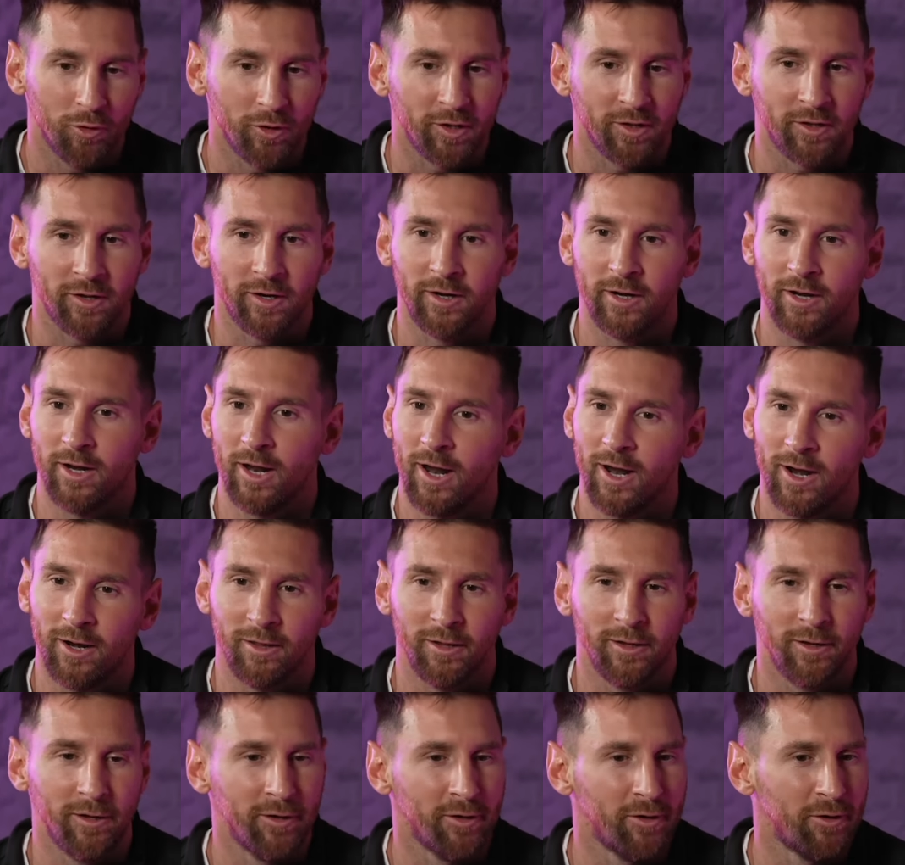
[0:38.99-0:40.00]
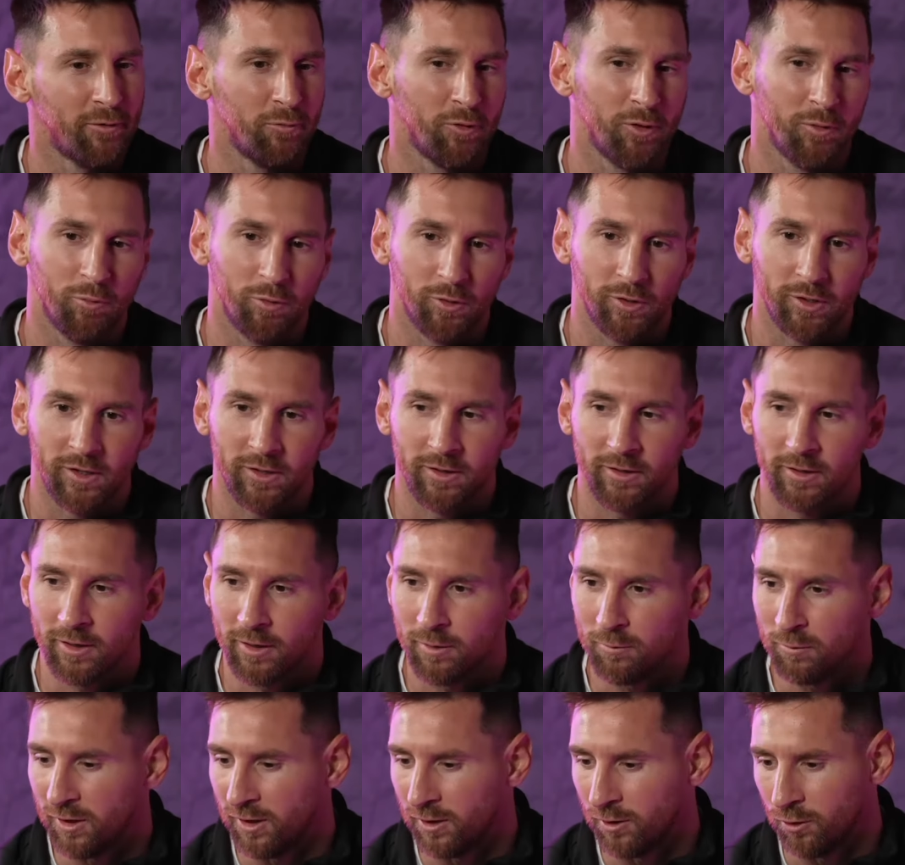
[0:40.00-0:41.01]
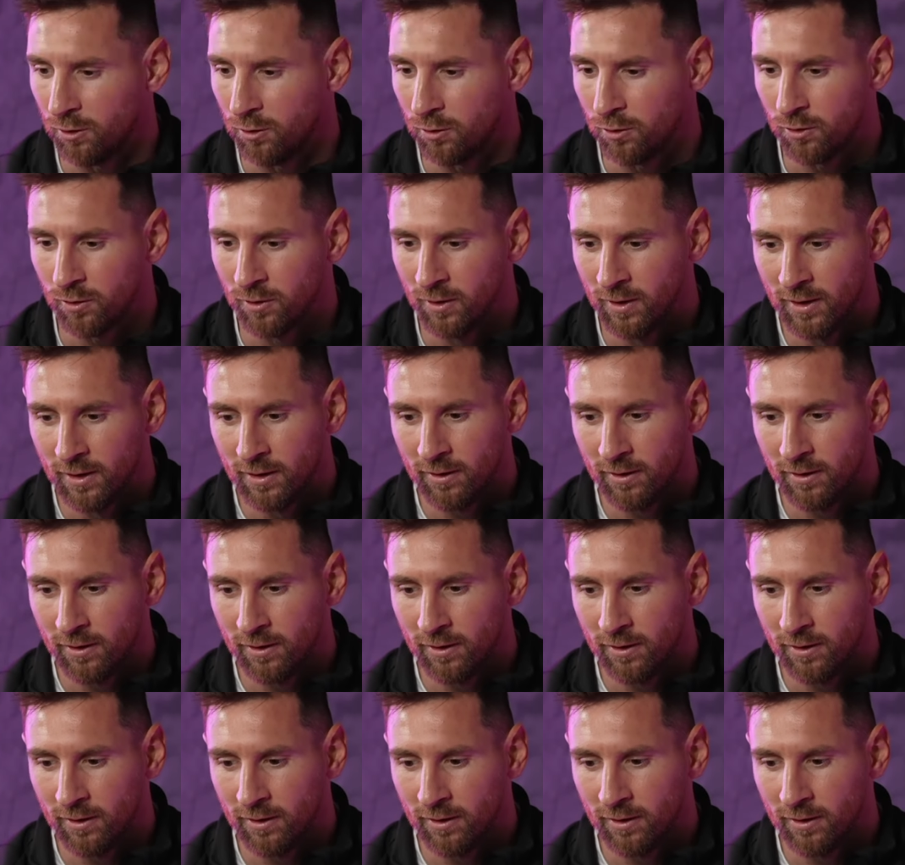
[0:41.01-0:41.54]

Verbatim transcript: de entrenar, de quedarme después de entrenamiento,